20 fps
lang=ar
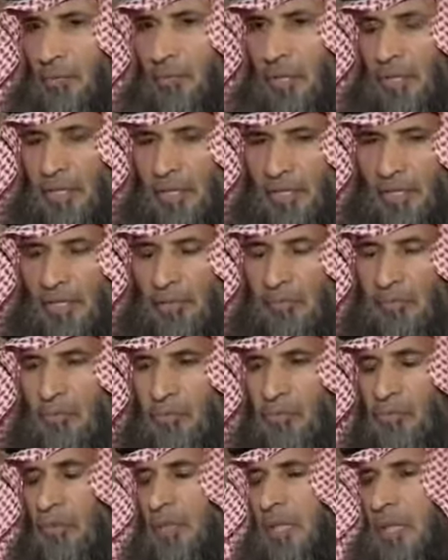
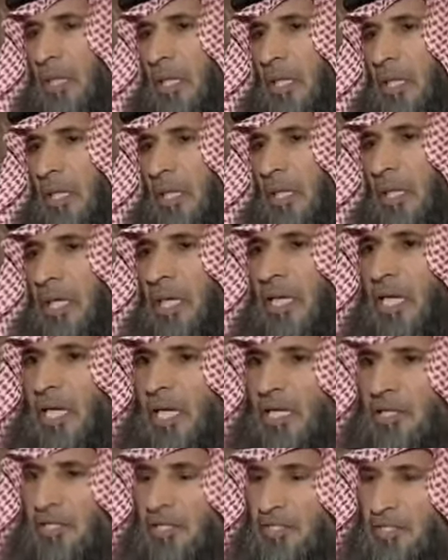والكرم
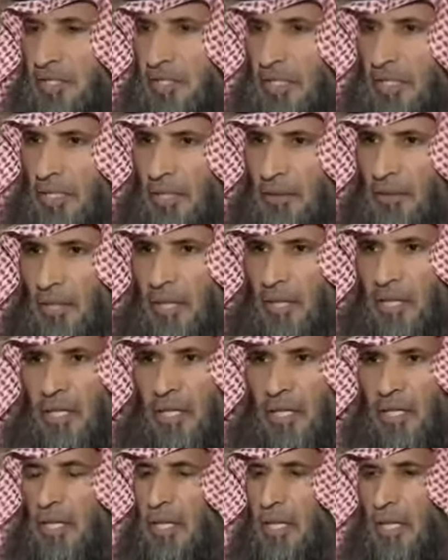وتسهيل
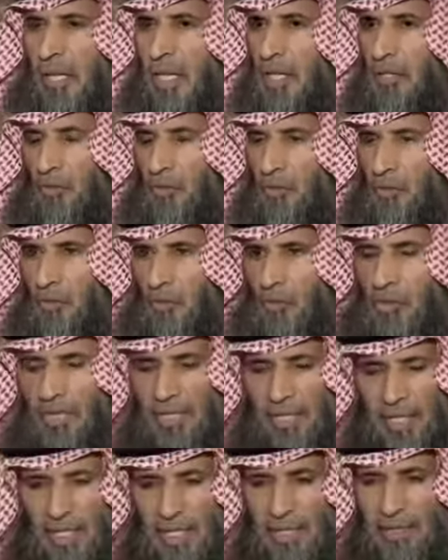
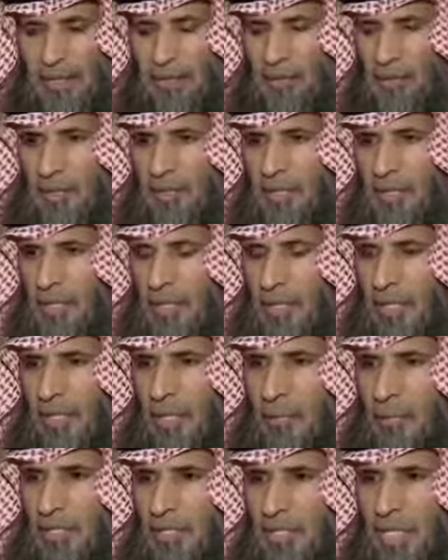الأمور لنا حتى وصلنا
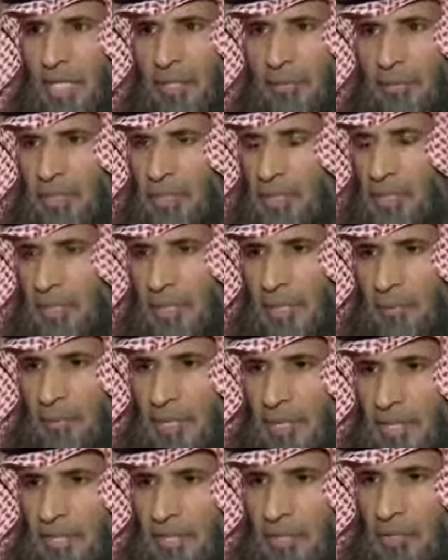إلى مشاعر وأدينا
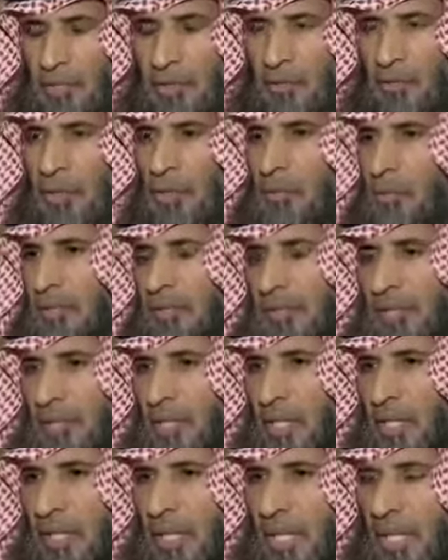مناسك العمرة
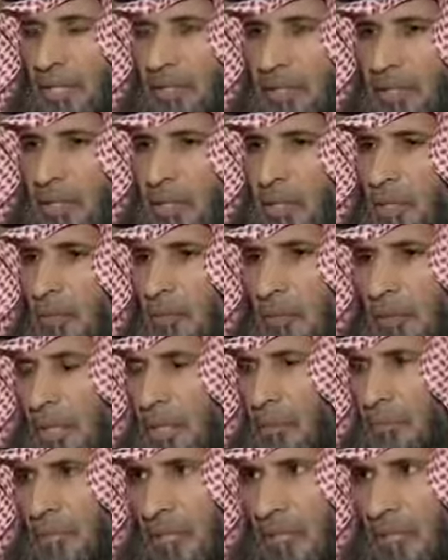وانتظار الحج والحمد